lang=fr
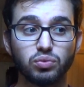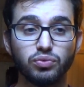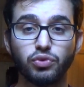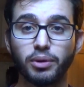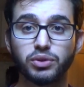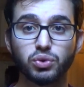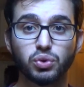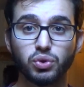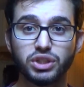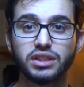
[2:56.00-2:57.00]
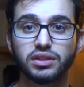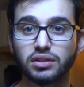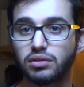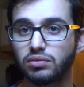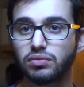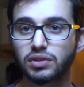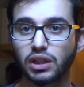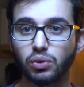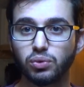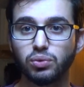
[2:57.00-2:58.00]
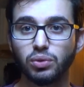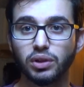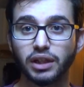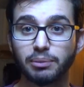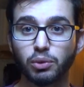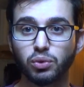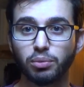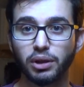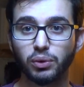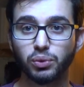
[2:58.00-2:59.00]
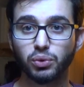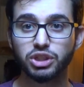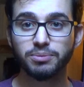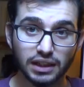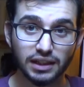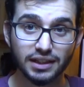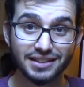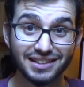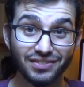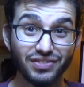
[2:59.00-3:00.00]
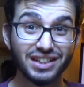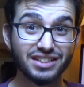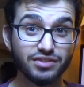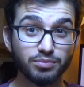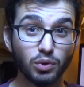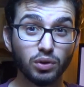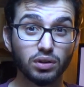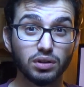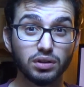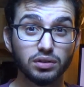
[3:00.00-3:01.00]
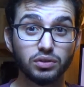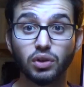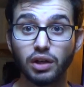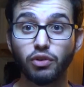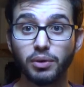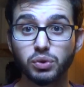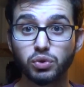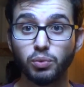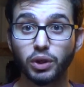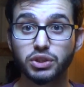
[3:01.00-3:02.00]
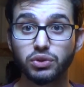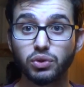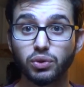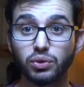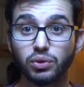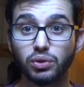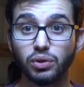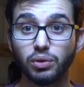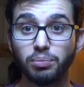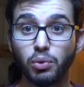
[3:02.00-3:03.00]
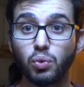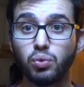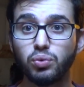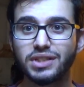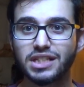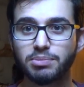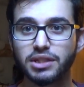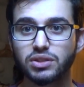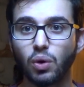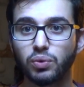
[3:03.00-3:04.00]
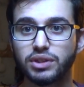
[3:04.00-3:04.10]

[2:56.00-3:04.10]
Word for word: formation géologique très connue euh, et répandue en paléontologie. Et c'est effectivement dans la formation du Morrison que beaucoup d'espèces ont